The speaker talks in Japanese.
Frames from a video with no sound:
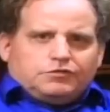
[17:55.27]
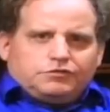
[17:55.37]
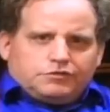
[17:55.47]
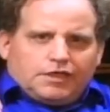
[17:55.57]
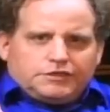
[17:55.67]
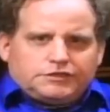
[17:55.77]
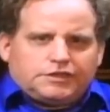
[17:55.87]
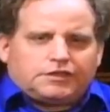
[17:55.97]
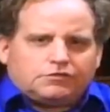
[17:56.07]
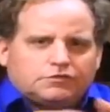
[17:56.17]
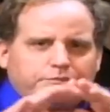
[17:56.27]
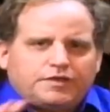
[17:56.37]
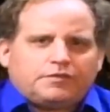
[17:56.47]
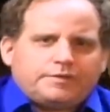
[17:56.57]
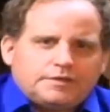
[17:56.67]
度ユダヤ人に今度
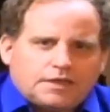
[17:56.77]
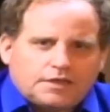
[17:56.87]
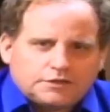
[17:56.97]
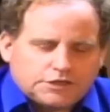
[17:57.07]
ピラミッド